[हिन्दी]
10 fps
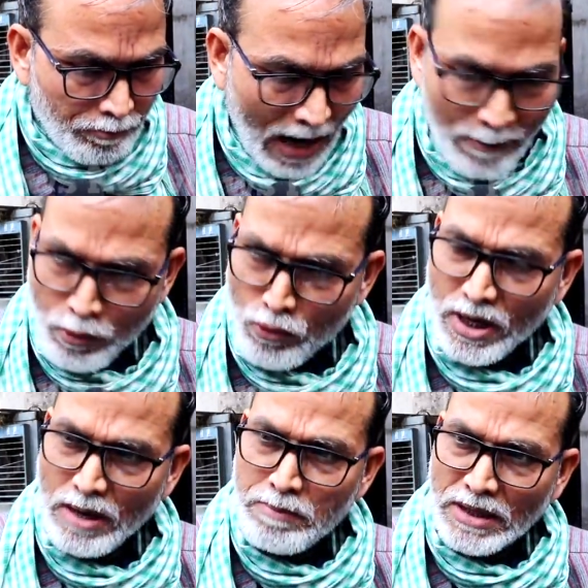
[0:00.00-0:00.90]
बापू
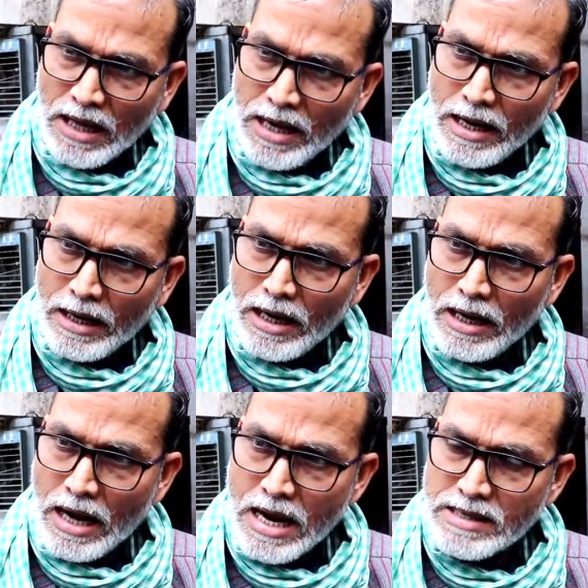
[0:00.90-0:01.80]
के बताए
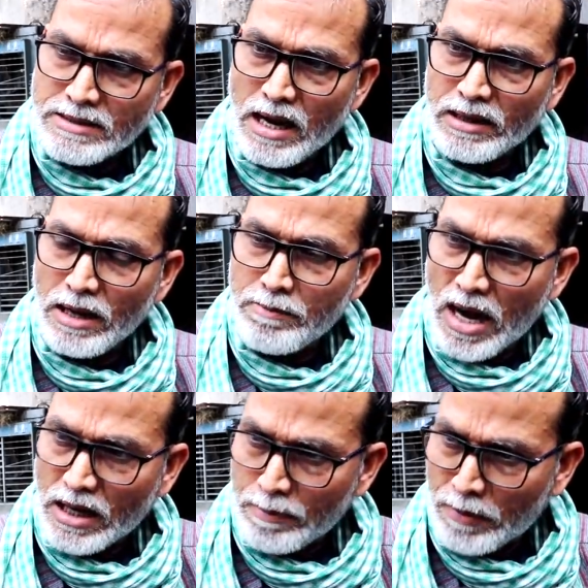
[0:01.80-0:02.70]
गए अहिंसा के
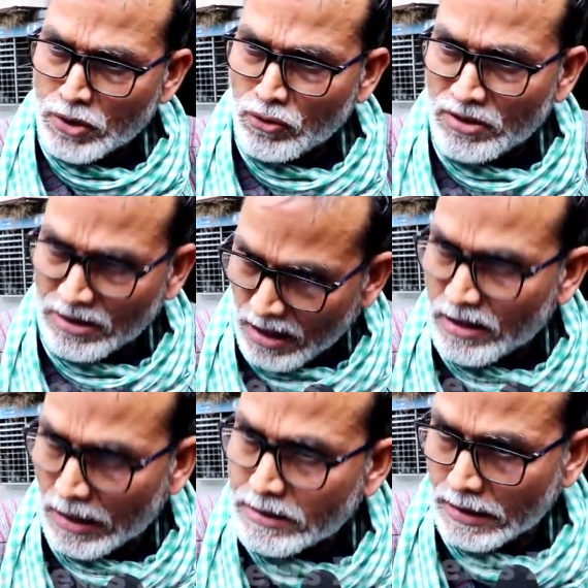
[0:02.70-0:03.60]
मार्ग पर जो
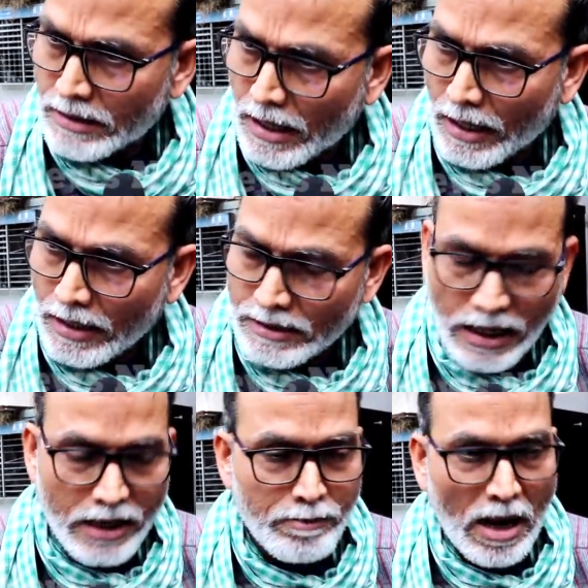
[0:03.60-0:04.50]
सत्याग्रह चल रहा है
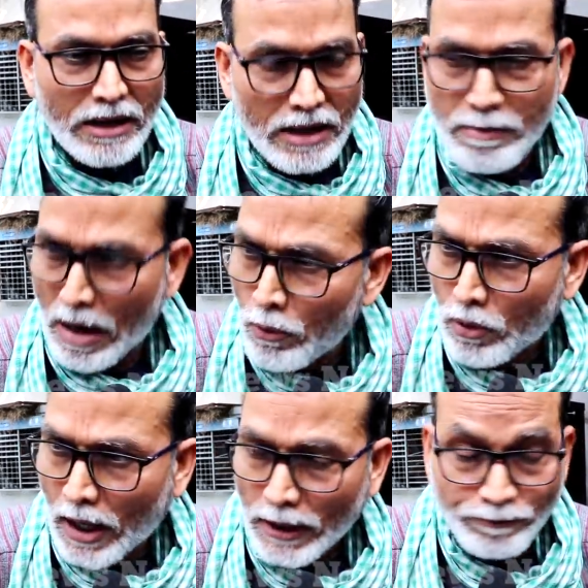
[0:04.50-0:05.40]
साइन बाग की माओ
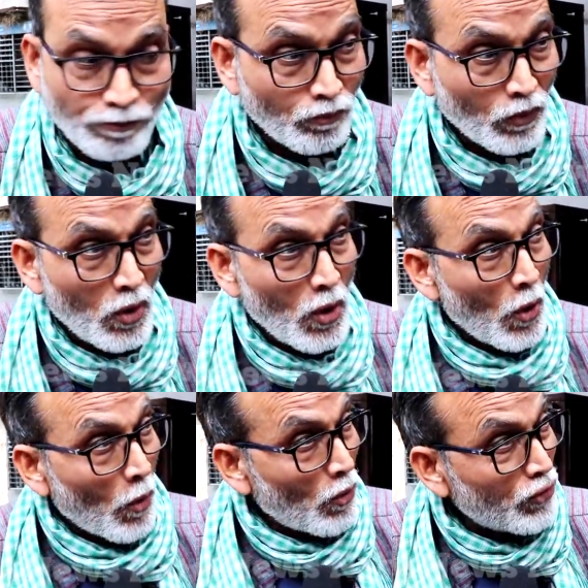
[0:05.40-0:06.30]
का
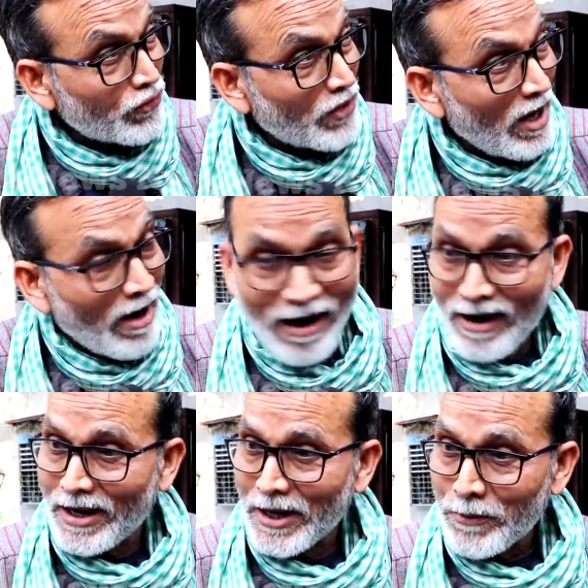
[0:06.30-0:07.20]
उसके
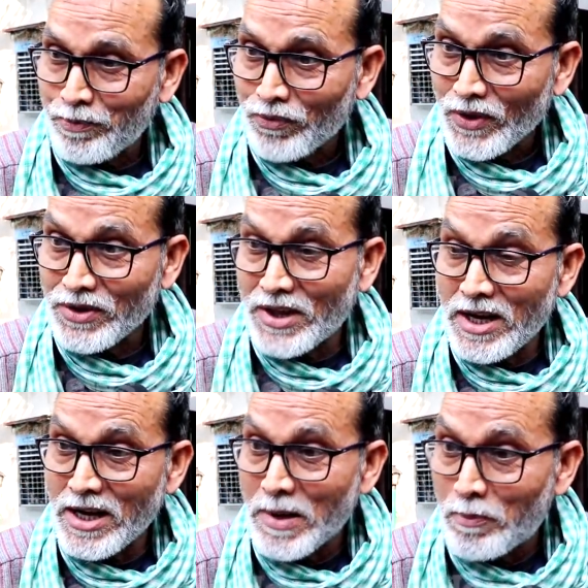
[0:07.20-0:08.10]
आगे
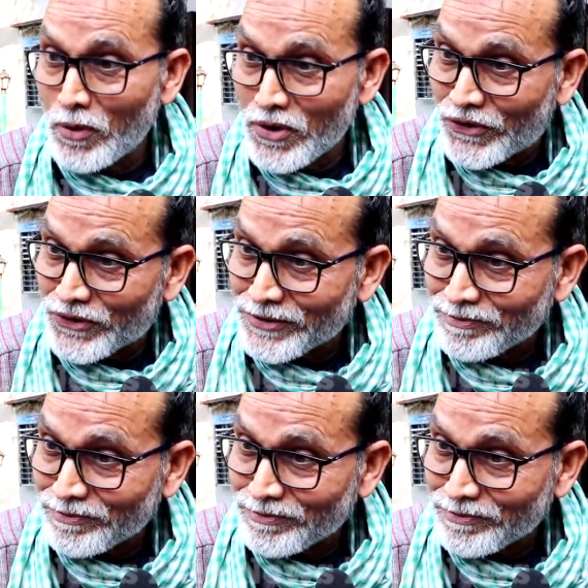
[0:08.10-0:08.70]
दिल्ली पुलिस